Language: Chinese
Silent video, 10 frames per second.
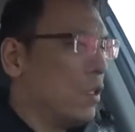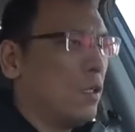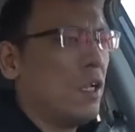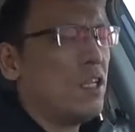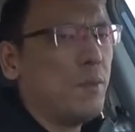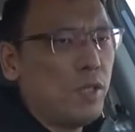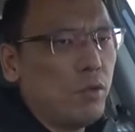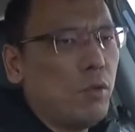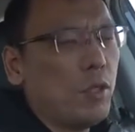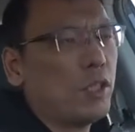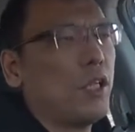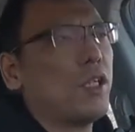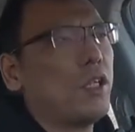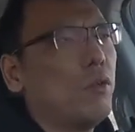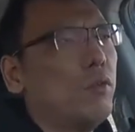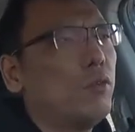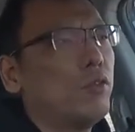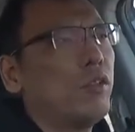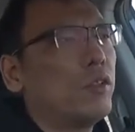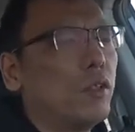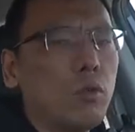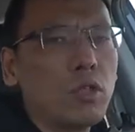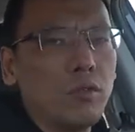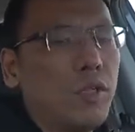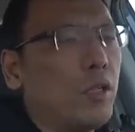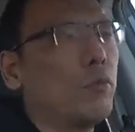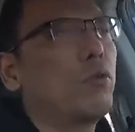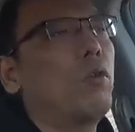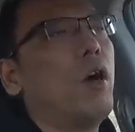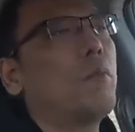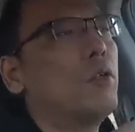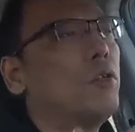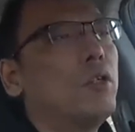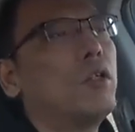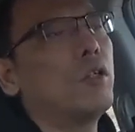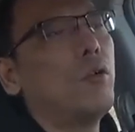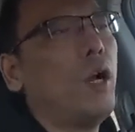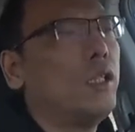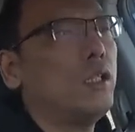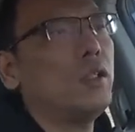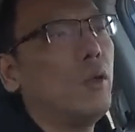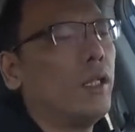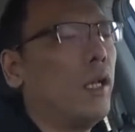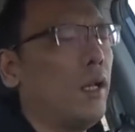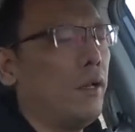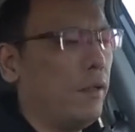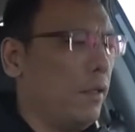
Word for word: E S P 激活模式下，前轮部分控制的非常不错啊，没有任何的滑移、滑胎。